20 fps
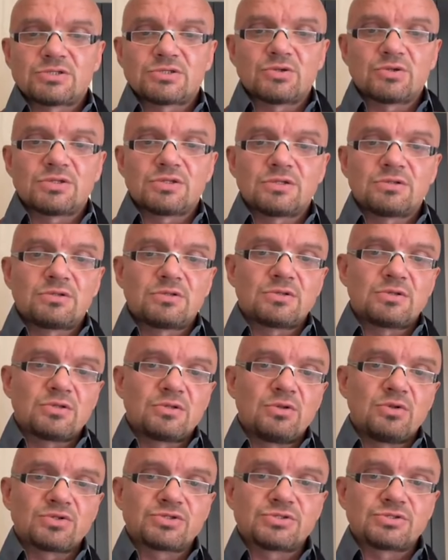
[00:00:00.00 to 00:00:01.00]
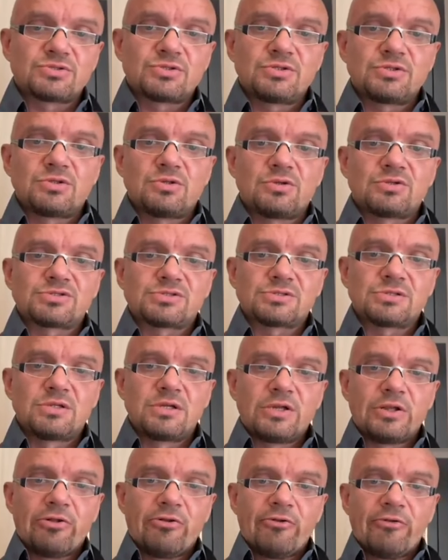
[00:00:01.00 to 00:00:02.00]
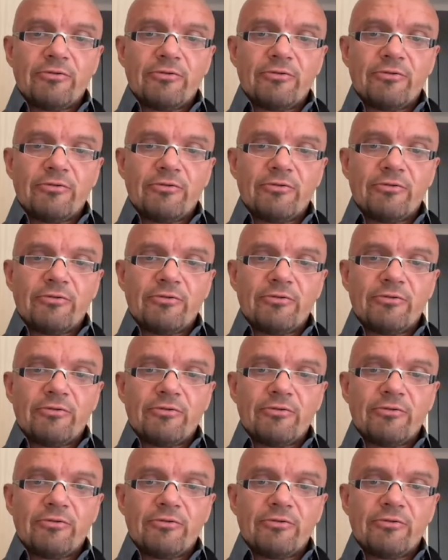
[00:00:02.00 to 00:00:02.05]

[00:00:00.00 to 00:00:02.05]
что тебе, ты должен, что не должен.